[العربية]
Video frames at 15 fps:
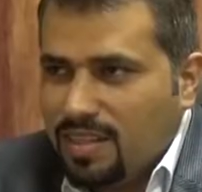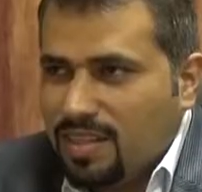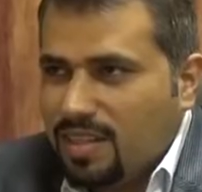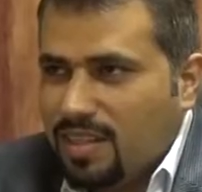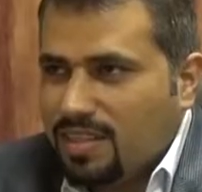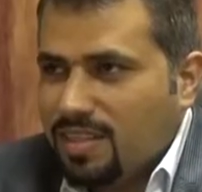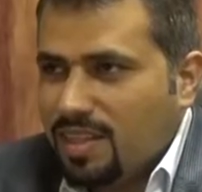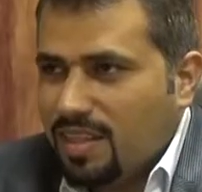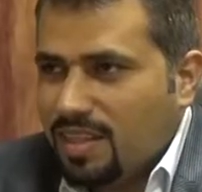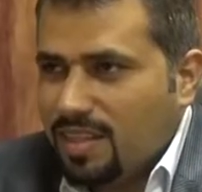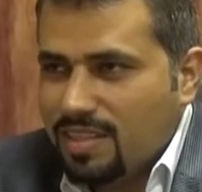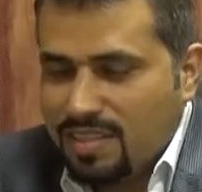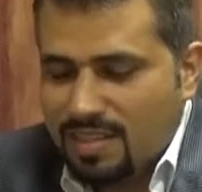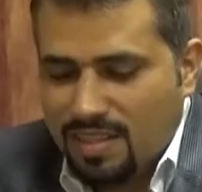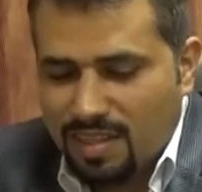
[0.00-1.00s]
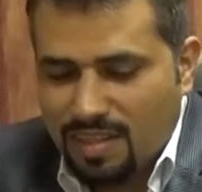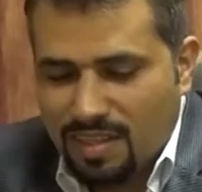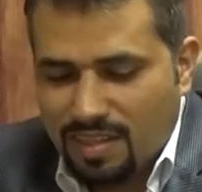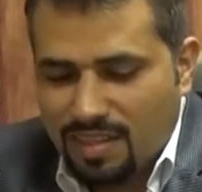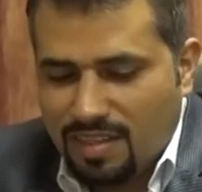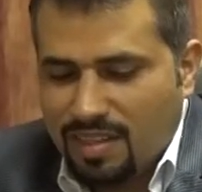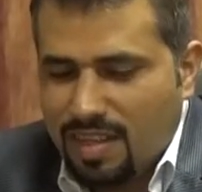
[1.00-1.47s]
هن ثلاث شغلات السعر
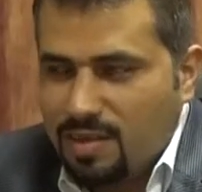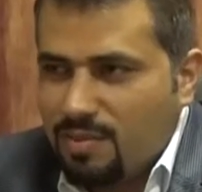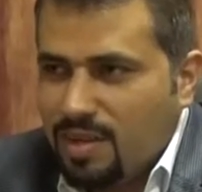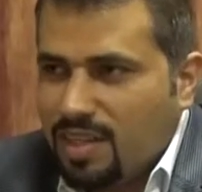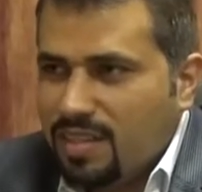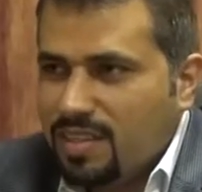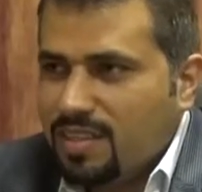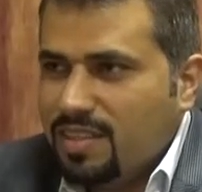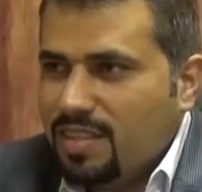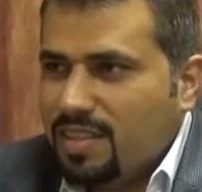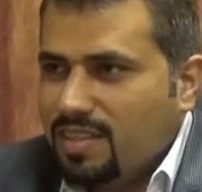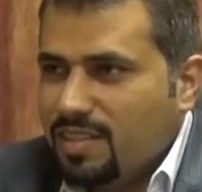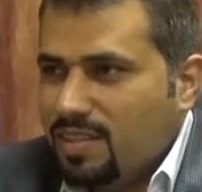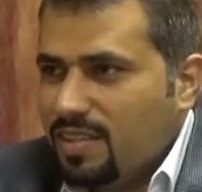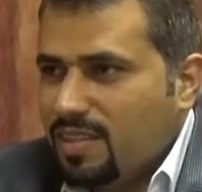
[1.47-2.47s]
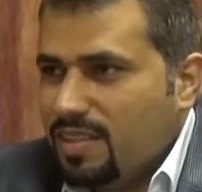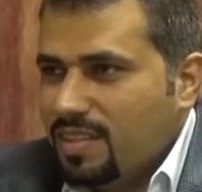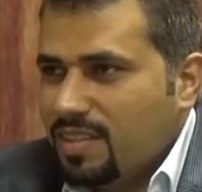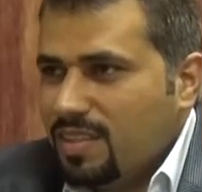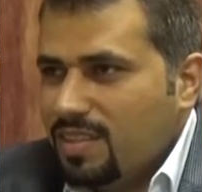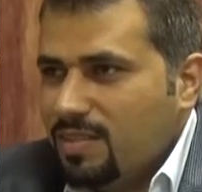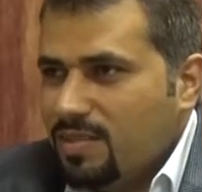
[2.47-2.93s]
الامانه الشغل
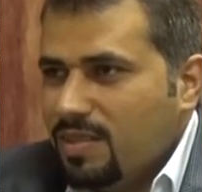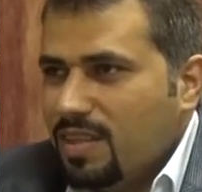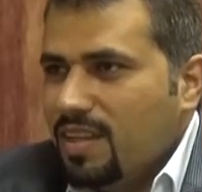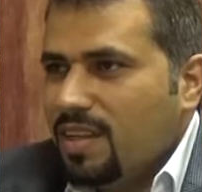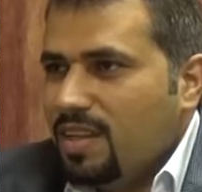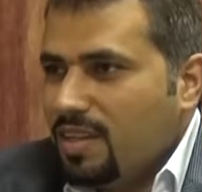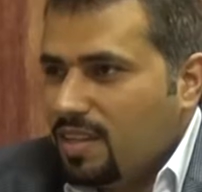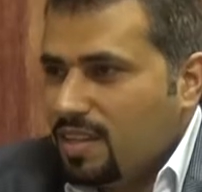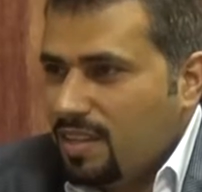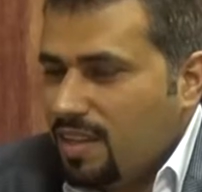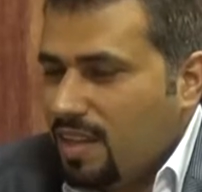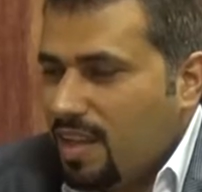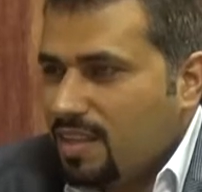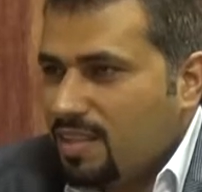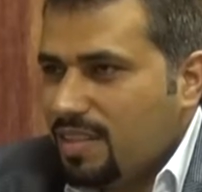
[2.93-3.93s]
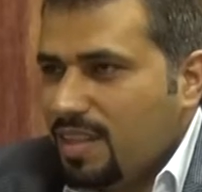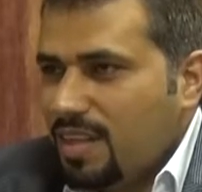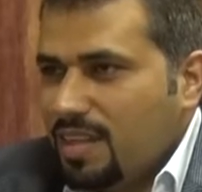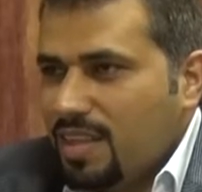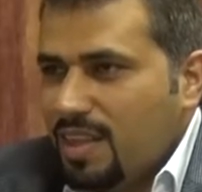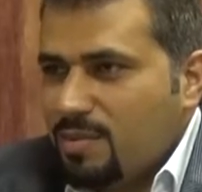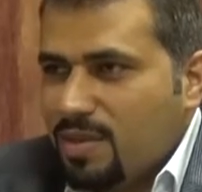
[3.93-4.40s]
النظيف نعم.
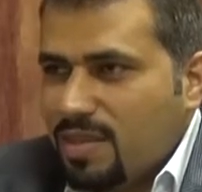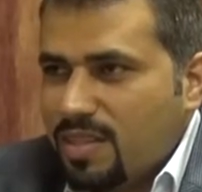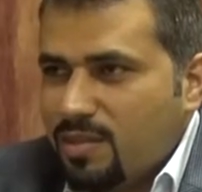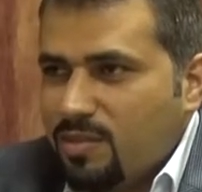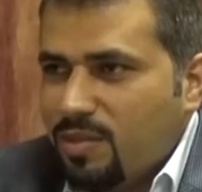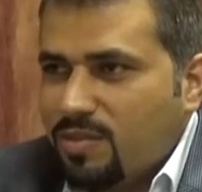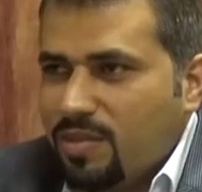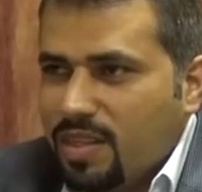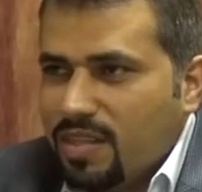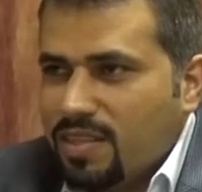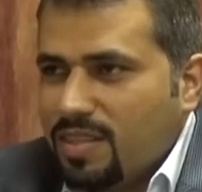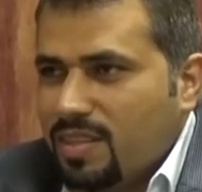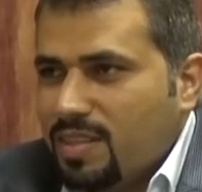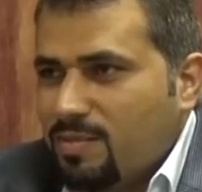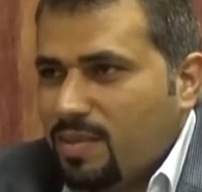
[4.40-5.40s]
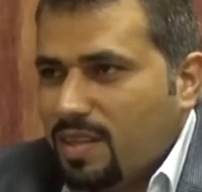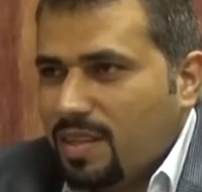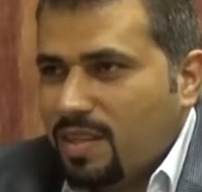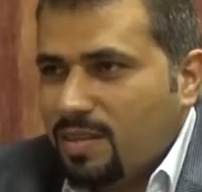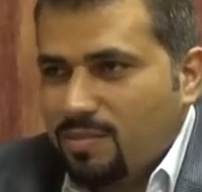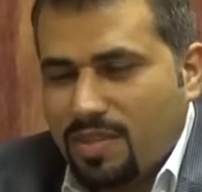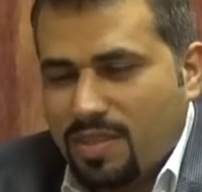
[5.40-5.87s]
هالشغلات هاي بس توفرت انت
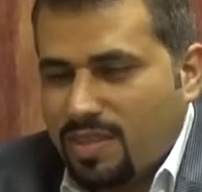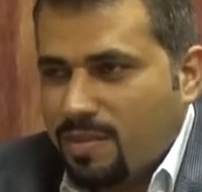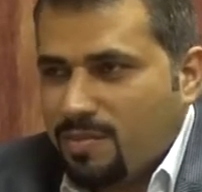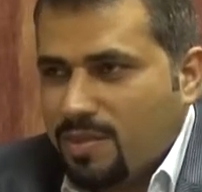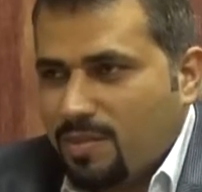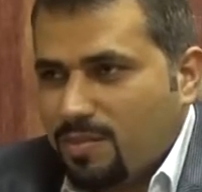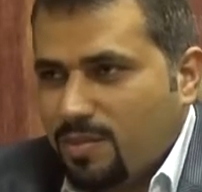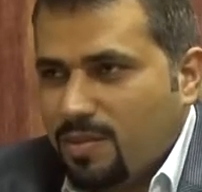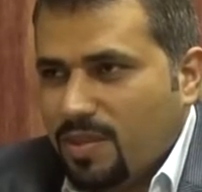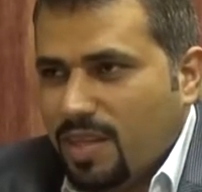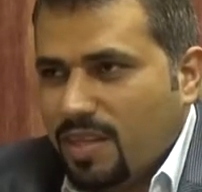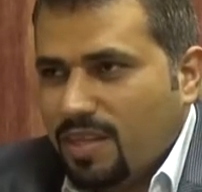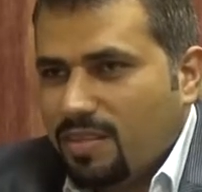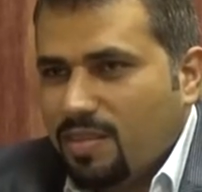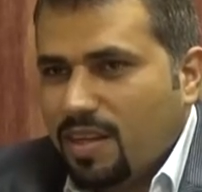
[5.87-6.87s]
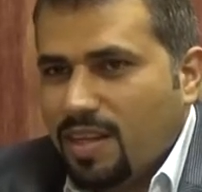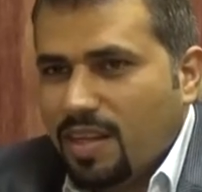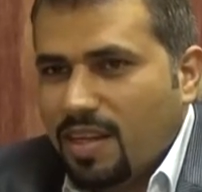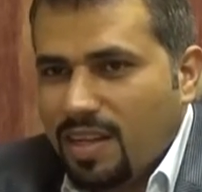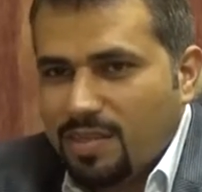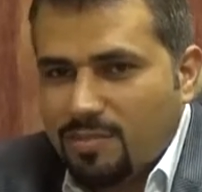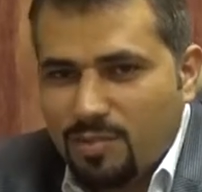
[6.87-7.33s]
بتكسبي زبون يعني
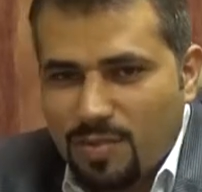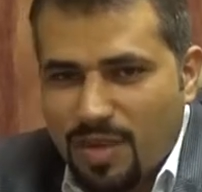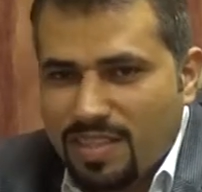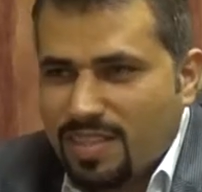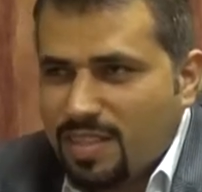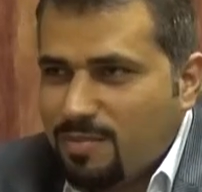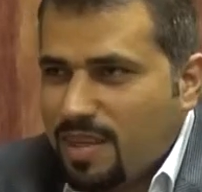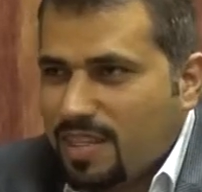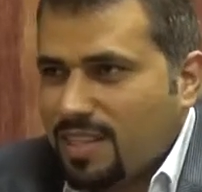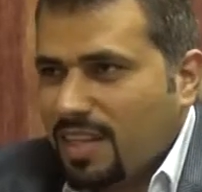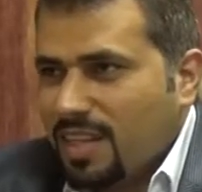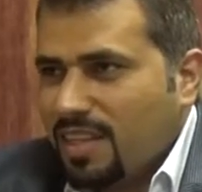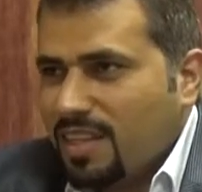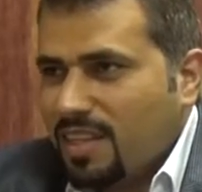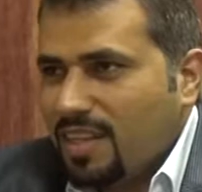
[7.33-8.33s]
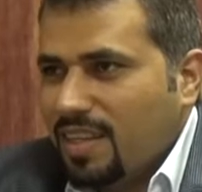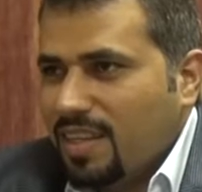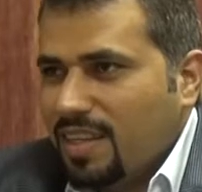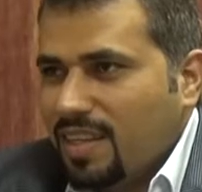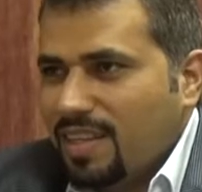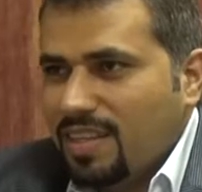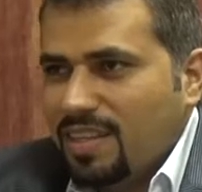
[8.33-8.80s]
ونحن متميزين بهالشغلات هاي
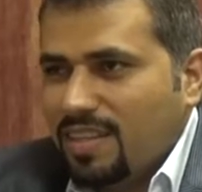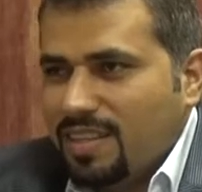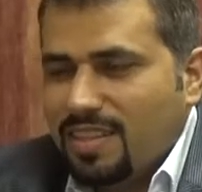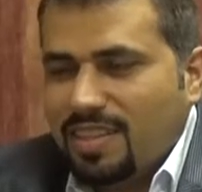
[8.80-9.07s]
يعني آه،